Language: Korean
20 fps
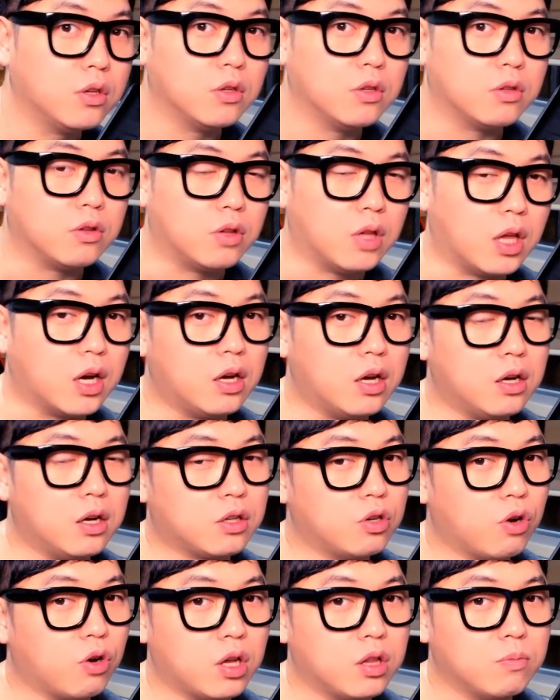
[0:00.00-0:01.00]
내가
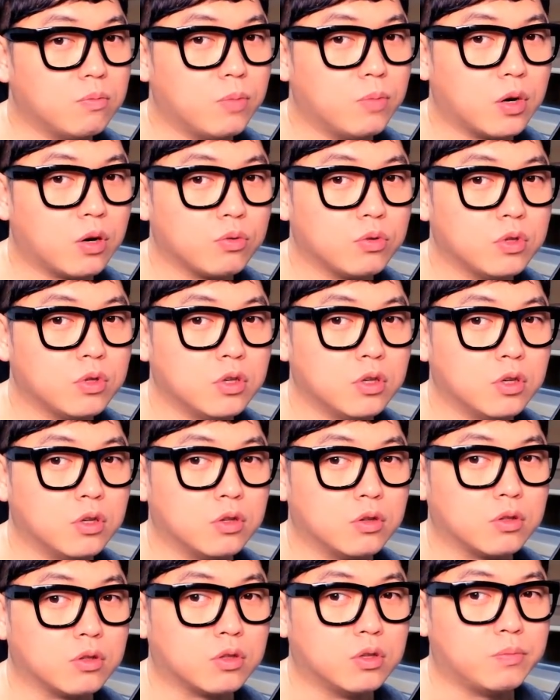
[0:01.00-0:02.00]
기억하는
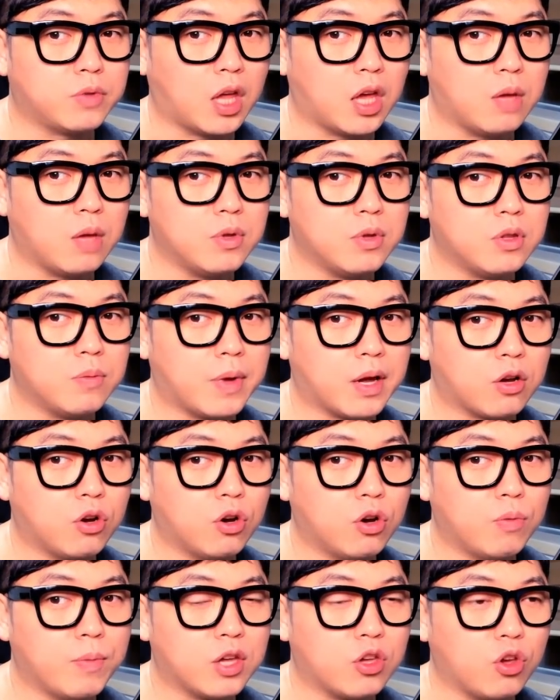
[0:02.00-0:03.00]
바로는 그 데이비드
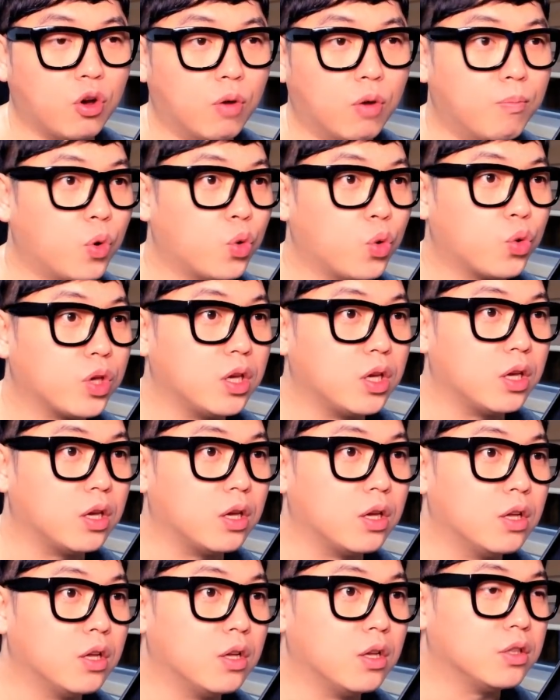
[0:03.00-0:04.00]
베컴의
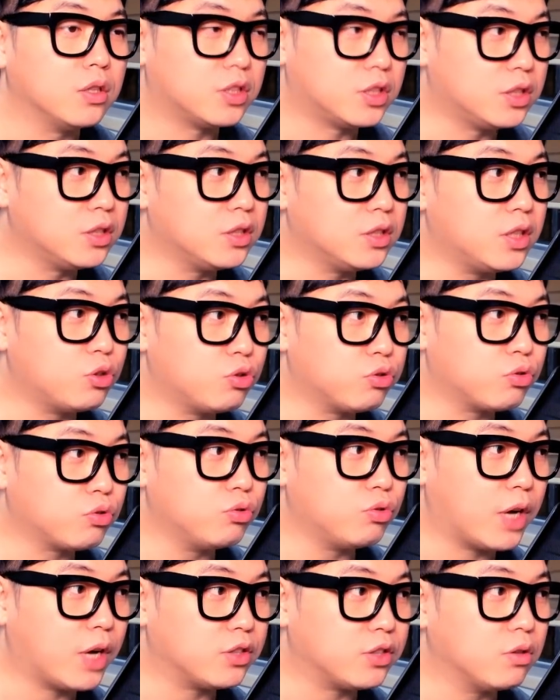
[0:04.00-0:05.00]
연봉이 진짜
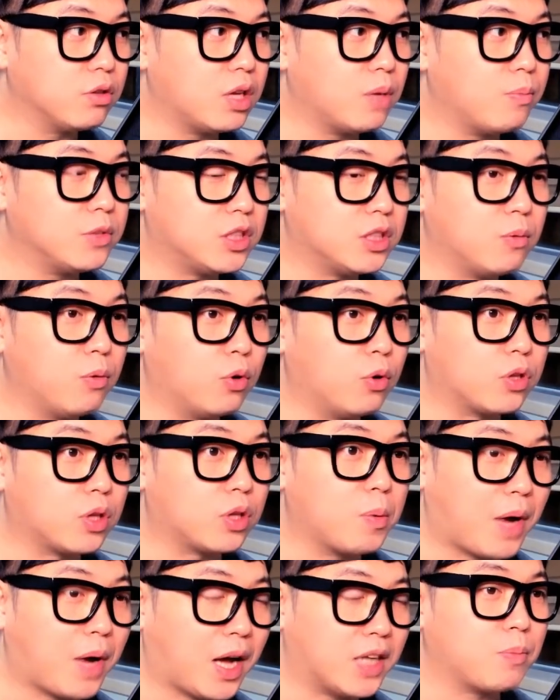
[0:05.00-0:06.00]
축구 레전드하면 지금 어떻게
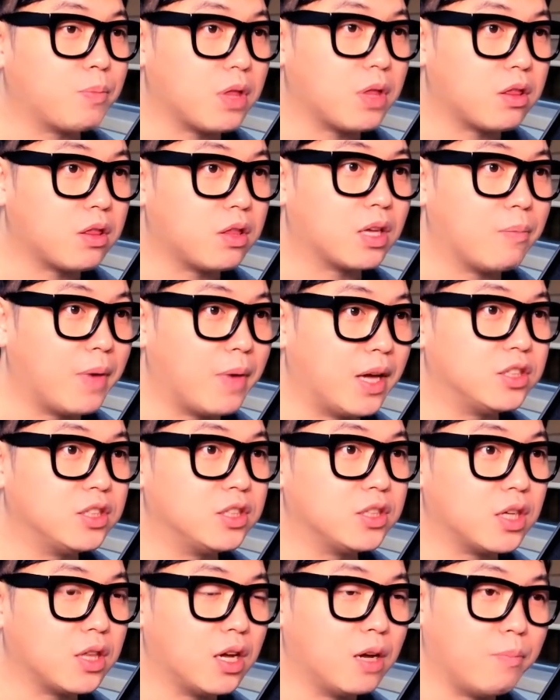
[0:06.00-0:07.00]
보면 가장 비싼 게
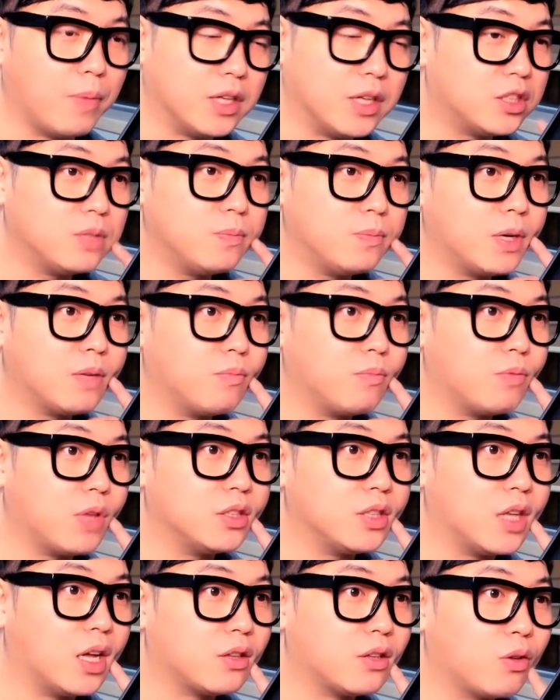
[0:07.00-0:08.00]
메시잖아. 메시만큼
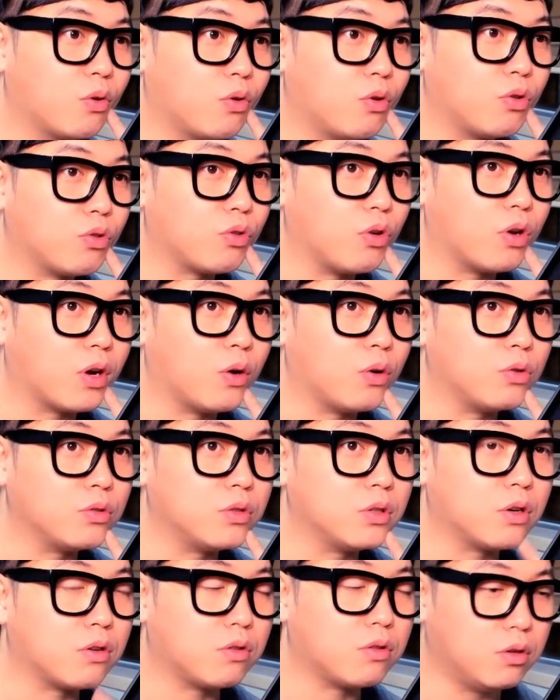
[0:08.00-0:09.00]
되진 않았던 걸로
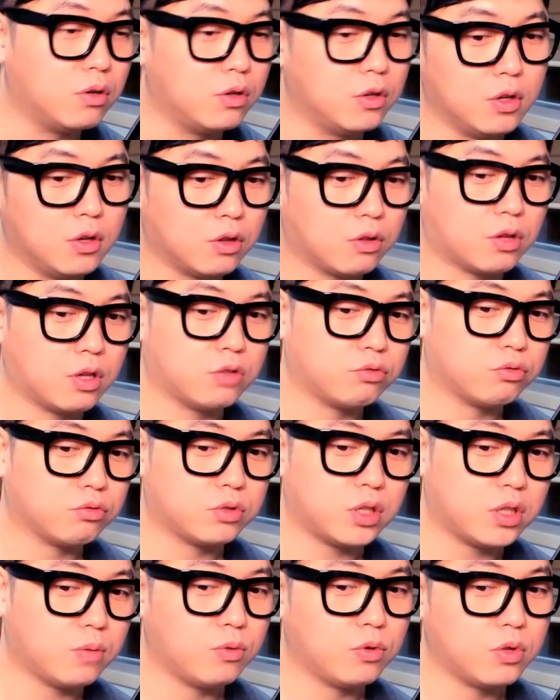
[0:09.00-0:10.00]
기억하거든. 그래서 대충
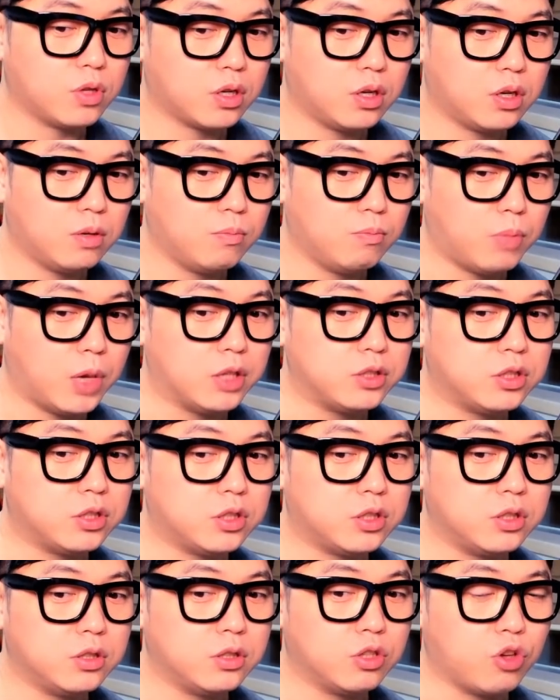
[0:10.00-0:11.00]
찾아보니까
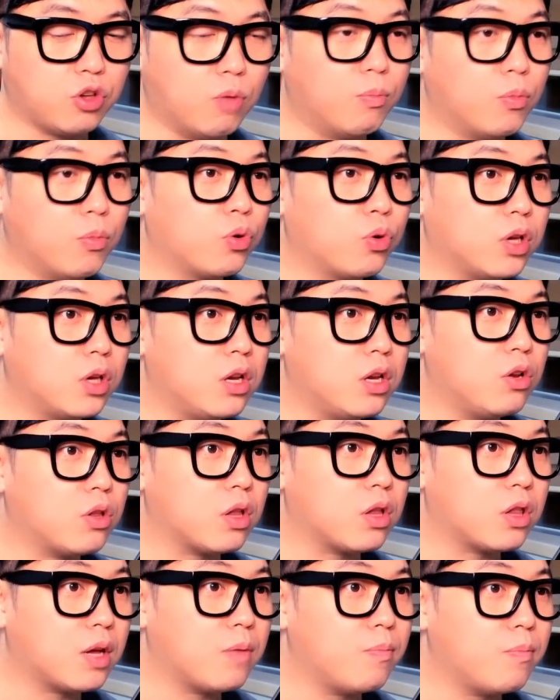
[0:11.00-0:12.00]
메시는 연봉이
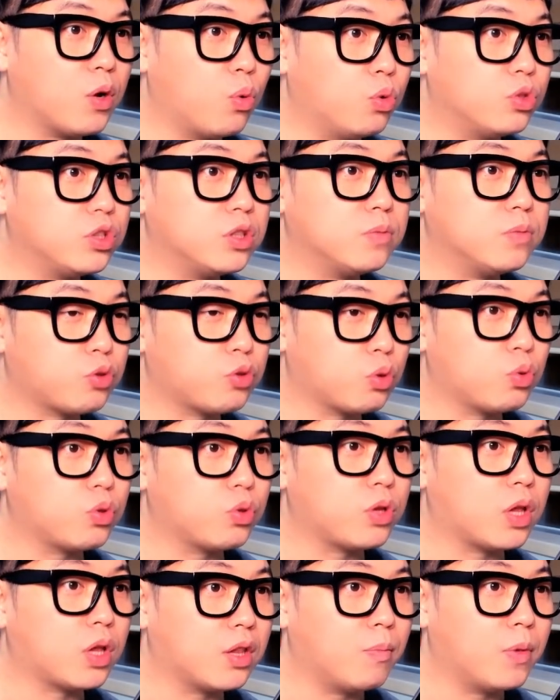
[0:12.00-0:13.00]
1년에 350억 정도
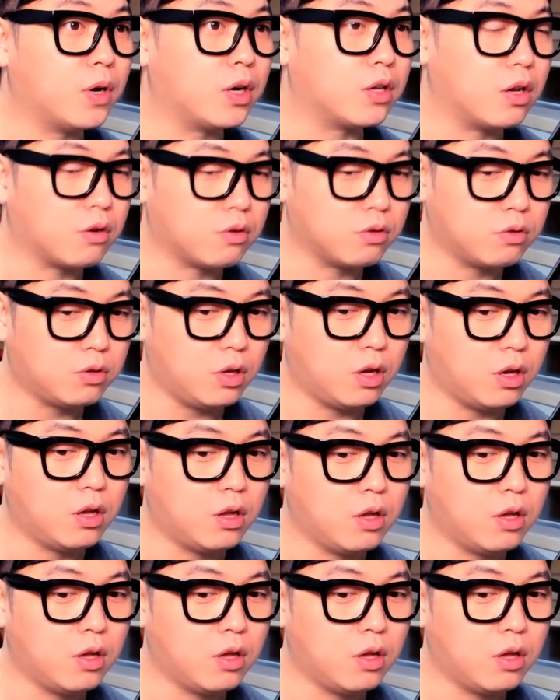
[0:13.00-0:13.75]
된단 말이야. 근데